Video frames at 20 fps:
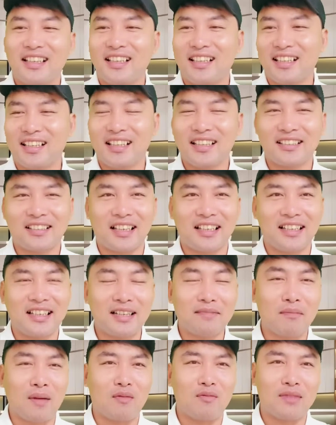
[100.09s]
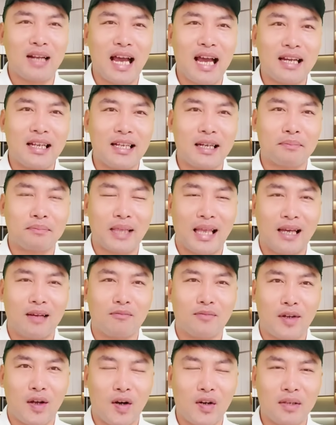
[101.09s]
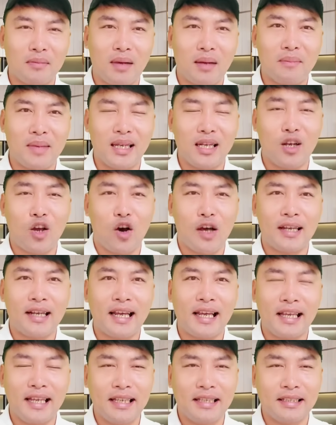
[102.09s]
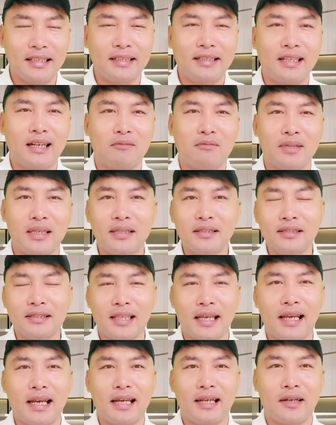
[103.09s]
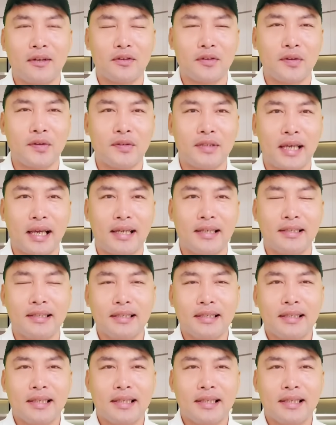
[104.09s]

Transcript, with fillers: à, tỉnh thất bồng lai để gặp thầy ông nội mà bị loại ngay từ dòng giữ xe đó cô chú anh chị